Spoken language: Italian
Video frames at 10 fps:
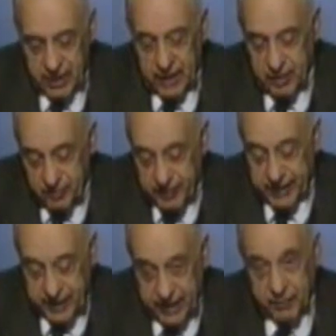E
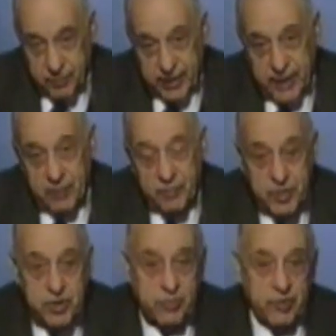perché? Perché il
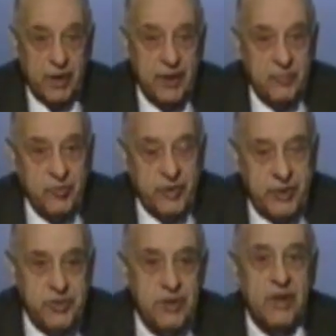principio della
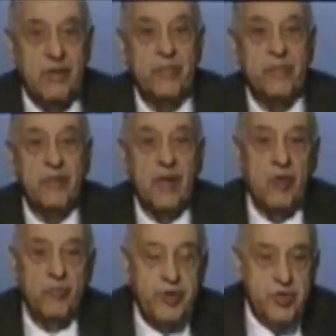democrazia
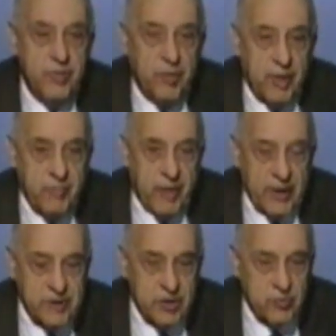è un principio che
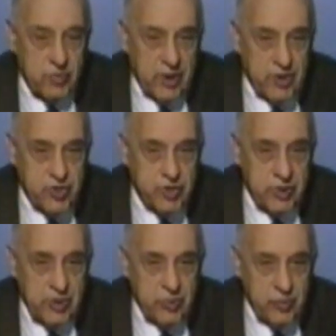basa sulla legge
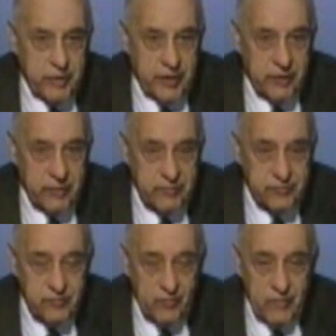del numero
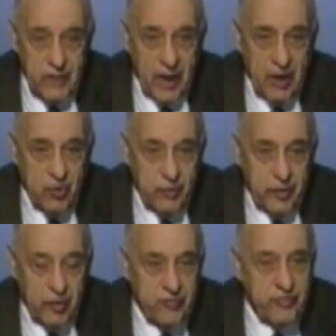e il
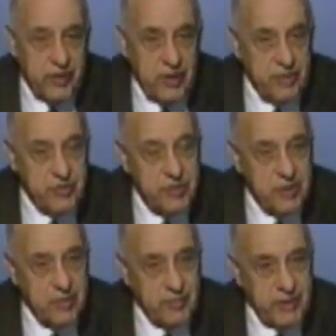numero è
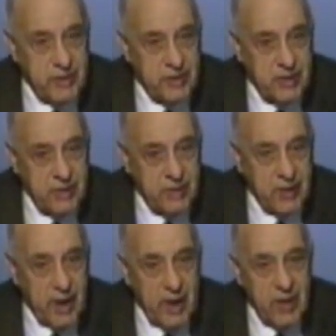finalisticamente
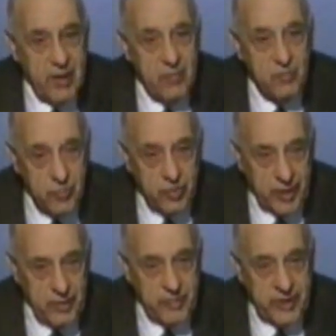e
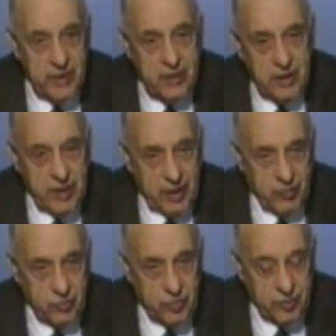moralmente
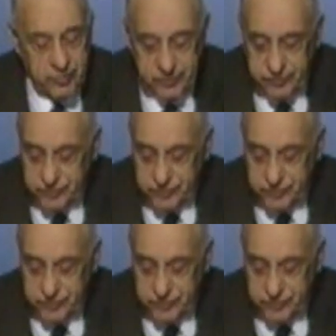neutro.